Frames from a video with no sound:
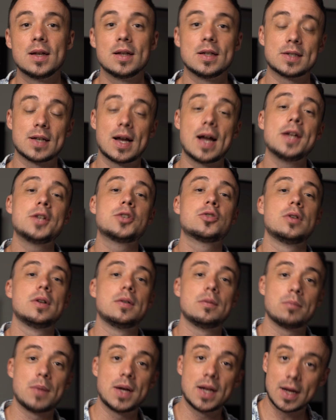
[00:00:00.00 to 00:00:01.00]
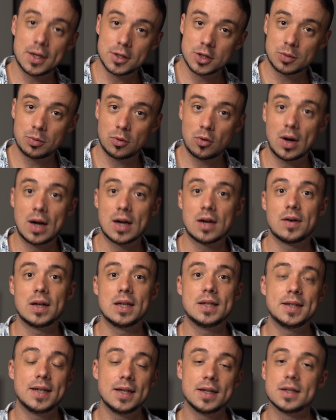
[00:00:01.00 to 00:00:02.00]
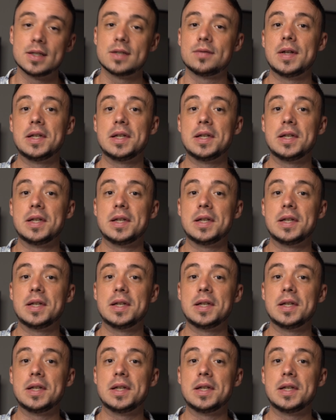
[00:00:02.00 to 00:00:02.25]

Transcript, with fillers: Es reicht schon, mein Anspruch an Qualität ist,